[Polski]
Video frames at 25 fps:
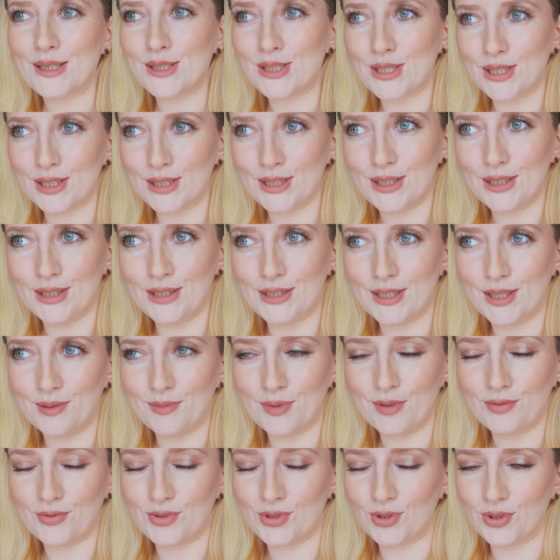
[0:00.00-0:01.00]
czy
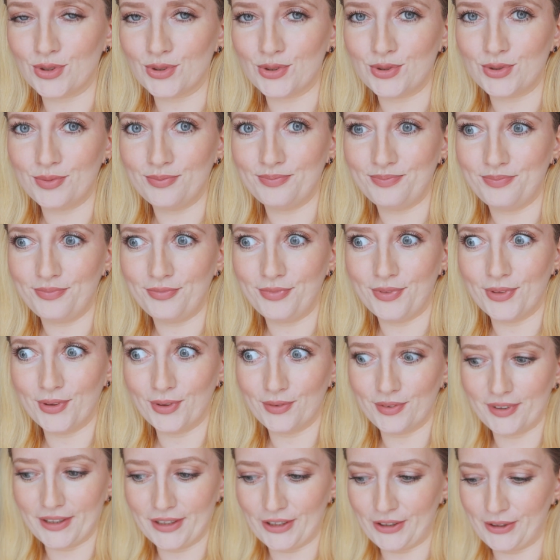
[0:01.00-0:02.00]
idziemy w coś
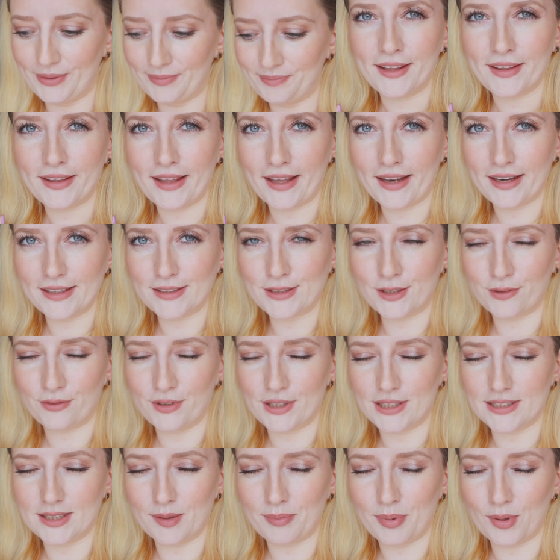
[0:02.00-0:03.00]
nowego. Teraz na
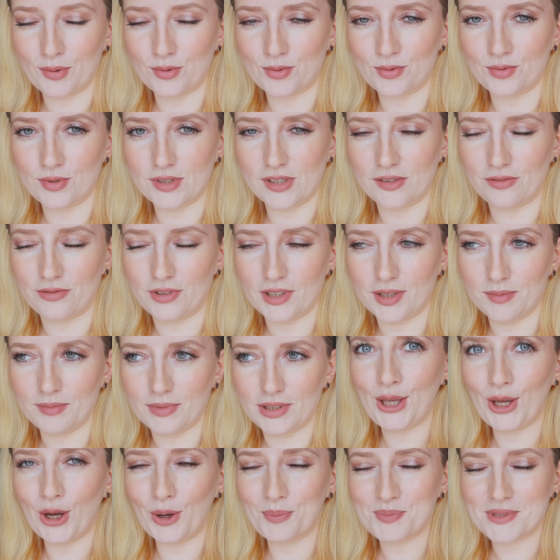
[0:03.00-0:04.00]
chwilę zapauzujcie
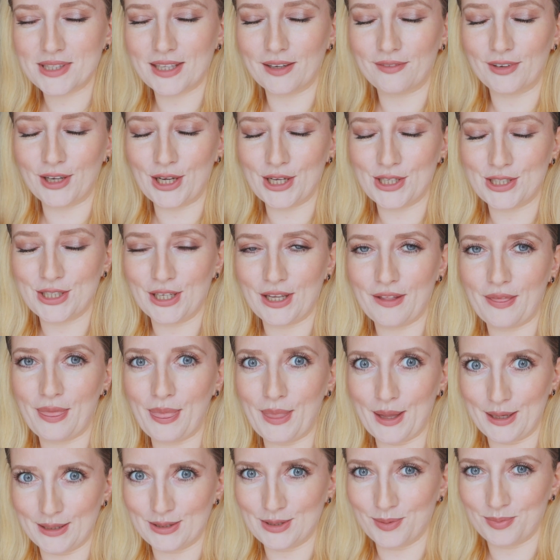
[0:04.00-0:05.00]
film i obstawiajcie
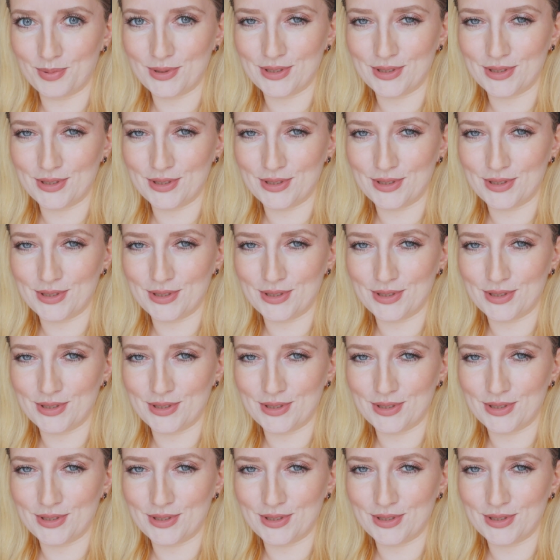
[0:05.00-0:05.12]
na co